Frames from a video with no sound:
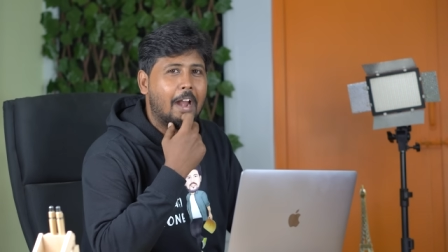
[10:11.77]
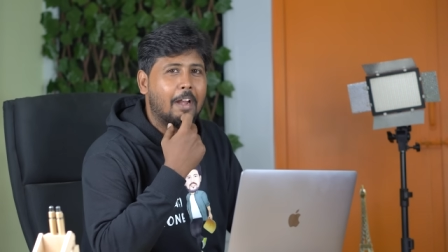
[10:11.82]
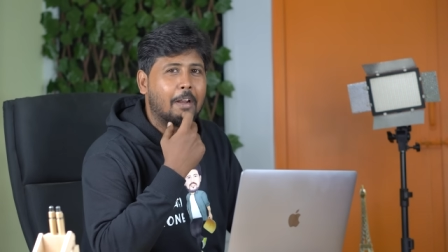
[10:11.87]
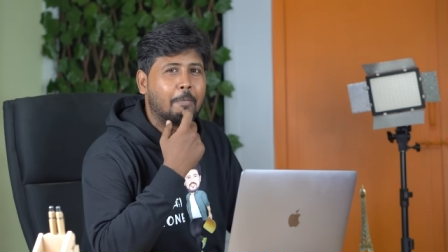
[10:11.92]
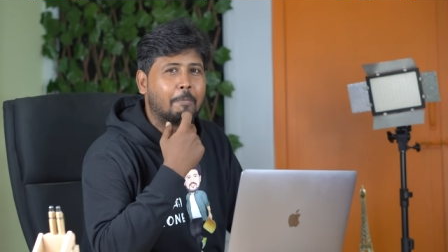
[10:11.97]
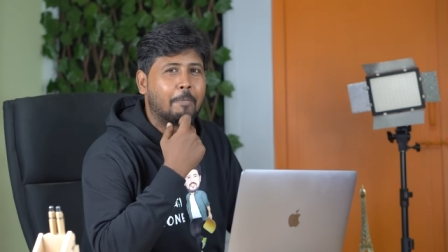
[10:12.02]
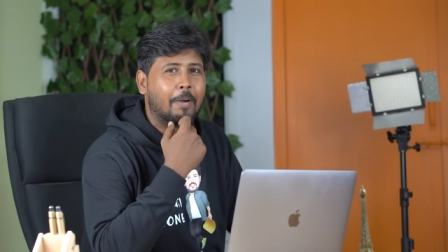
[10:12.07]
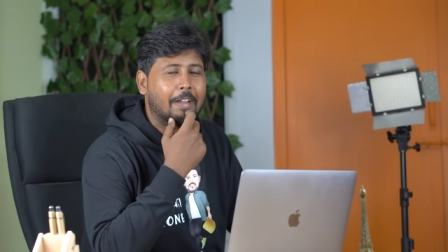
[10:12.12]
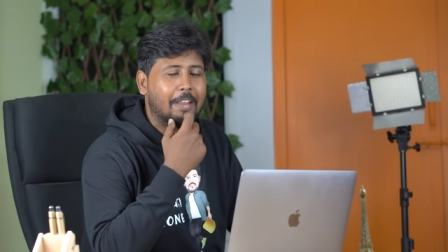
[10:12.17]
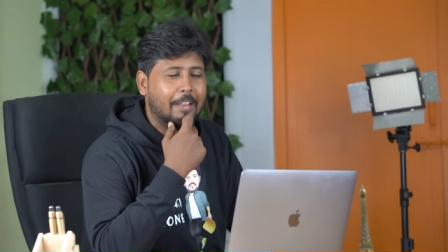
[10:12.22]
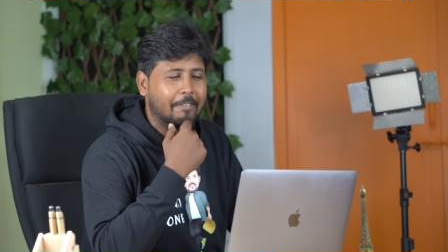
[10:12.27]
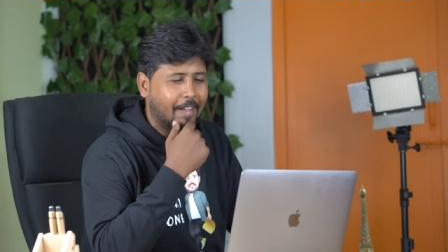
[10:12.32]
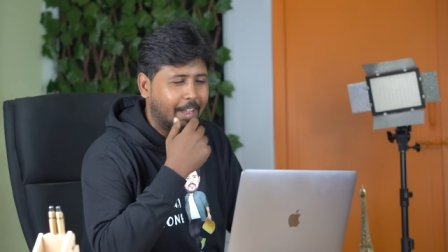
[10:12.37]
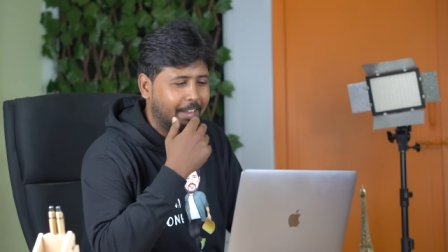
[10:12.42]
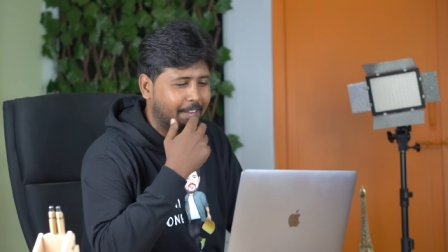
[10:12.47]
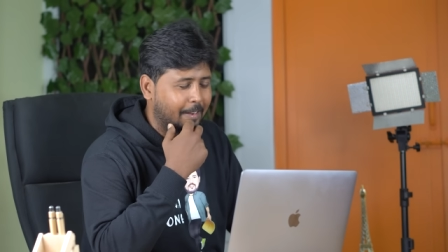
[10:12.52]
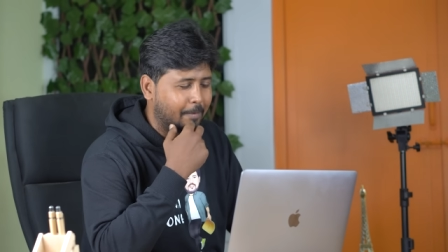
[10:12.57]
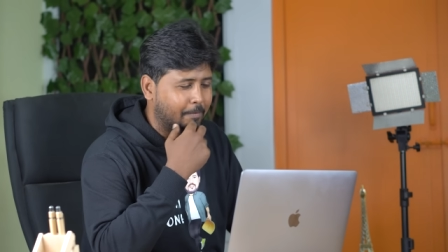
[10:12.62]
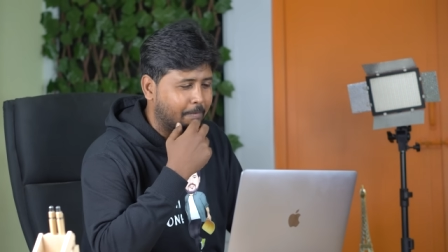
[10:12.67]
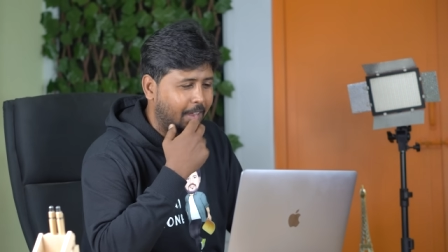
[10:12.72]
ஆர்டர் பண்ணி
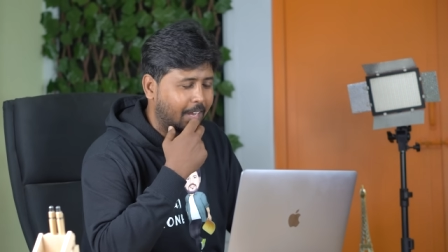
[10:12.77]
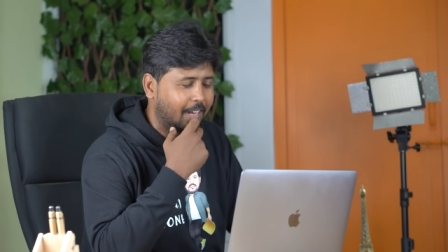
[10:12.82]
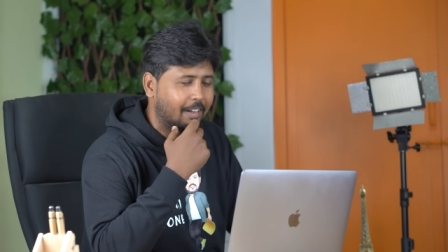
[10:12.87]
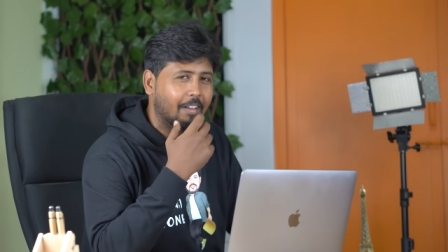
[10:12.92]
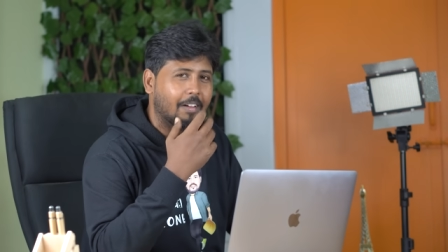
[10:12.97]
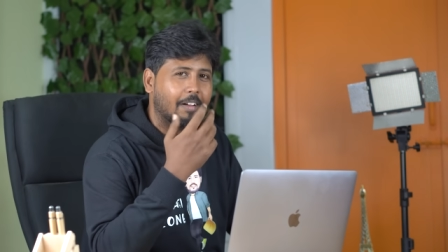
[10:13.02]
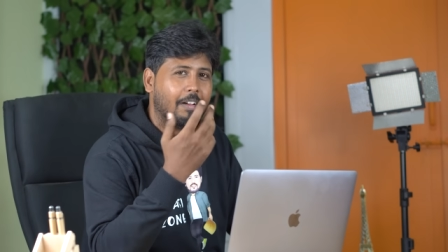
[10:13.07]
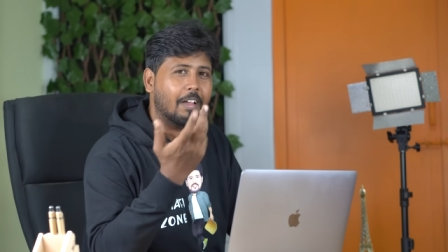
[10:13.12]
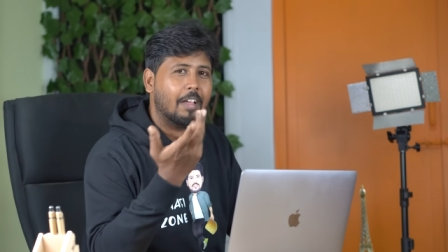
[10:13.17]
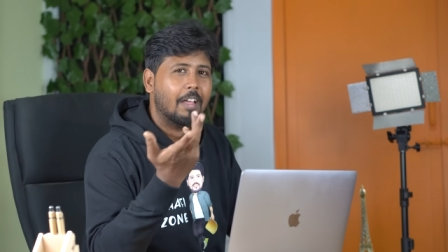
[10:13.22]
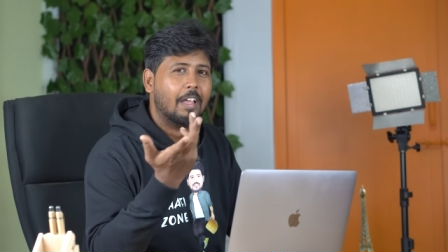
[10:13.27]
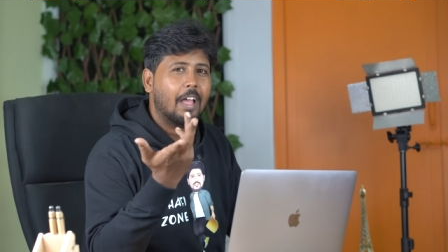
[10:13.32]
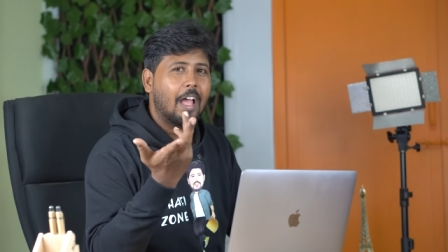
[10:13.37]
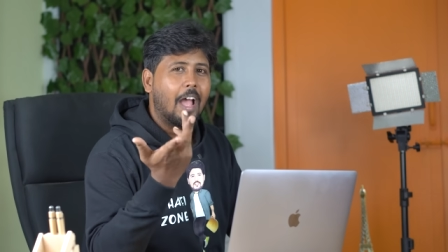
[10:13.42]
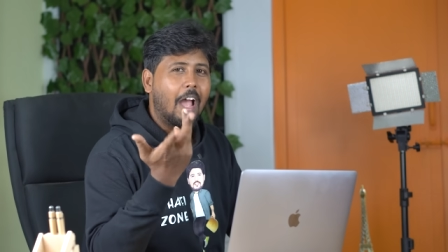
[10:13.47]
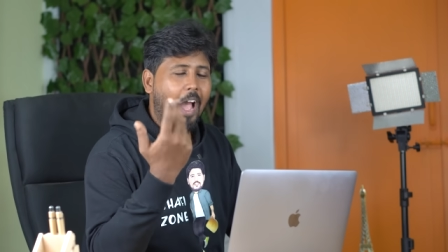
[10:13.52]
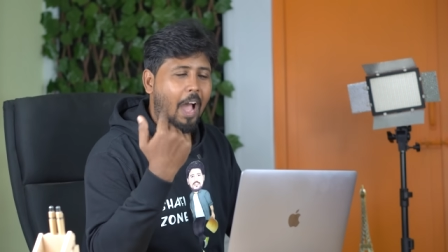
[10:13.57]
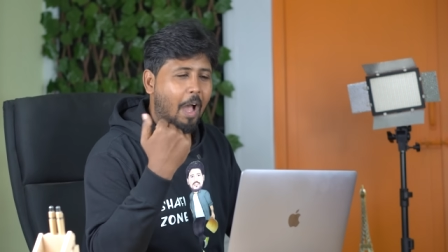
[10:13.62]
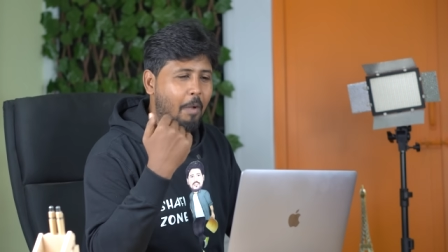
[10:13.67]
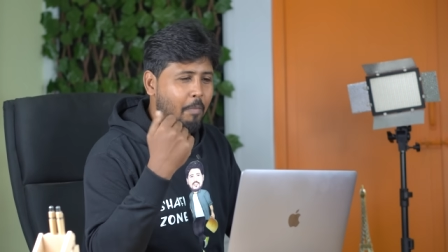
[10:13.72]
வாங்கியிருப்பாங்களோ
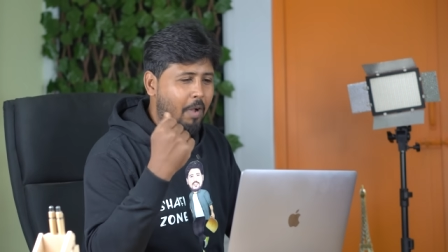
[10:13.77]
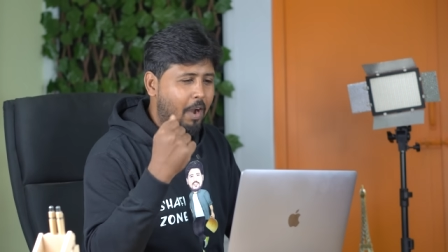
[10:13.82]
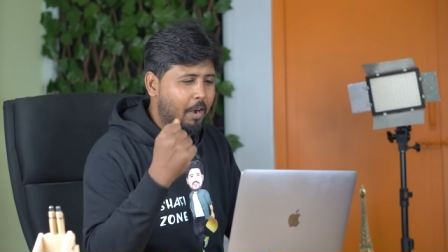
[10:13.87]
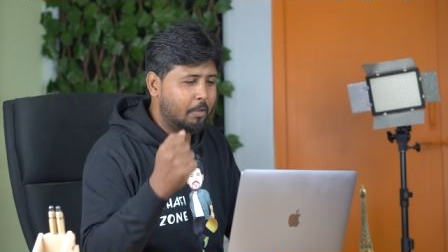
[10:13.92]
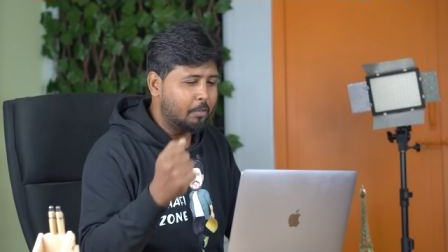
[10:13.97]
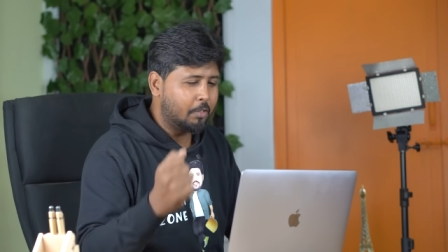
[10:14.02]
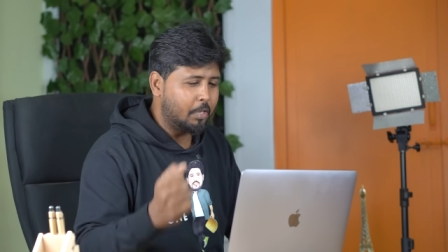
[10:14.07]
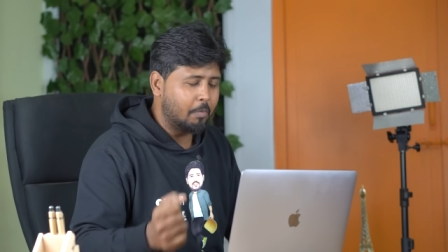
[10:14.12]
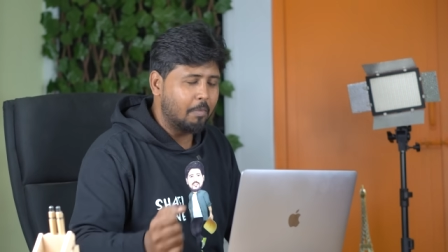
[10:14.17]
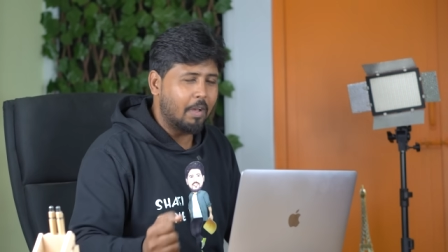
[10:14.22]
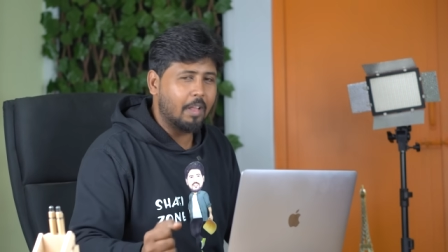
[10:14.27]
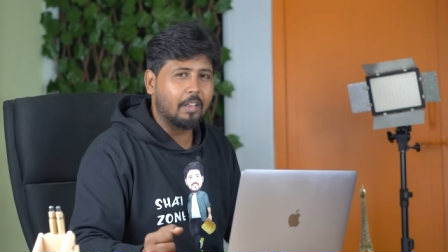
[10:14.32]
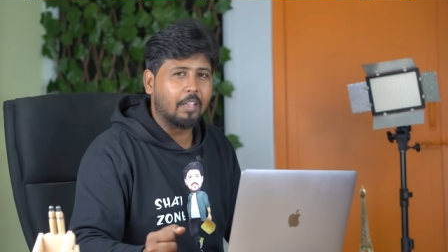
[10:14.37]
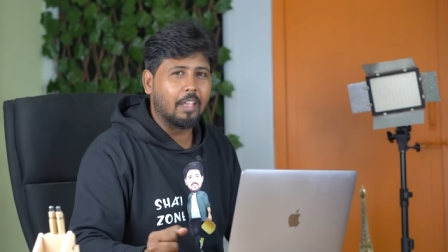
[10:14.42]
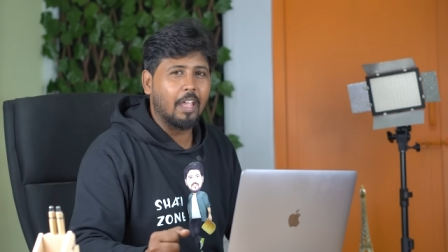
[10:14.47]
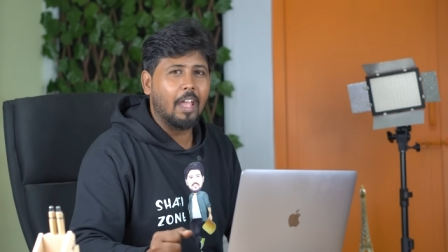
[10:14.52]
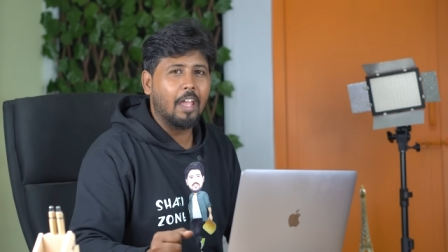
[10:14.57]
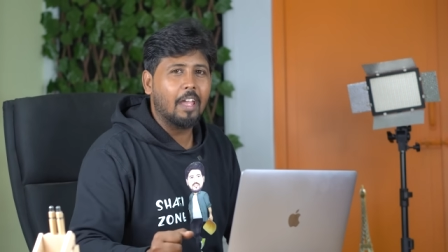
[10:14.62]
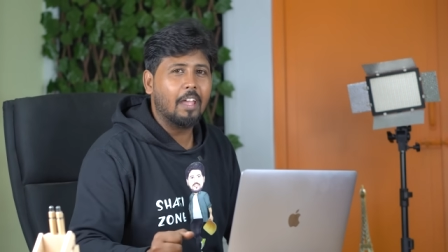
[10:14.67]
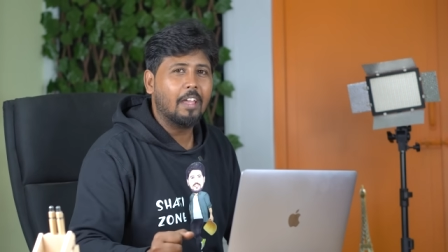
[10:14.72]
அமானுஷ்யமா இருக்கே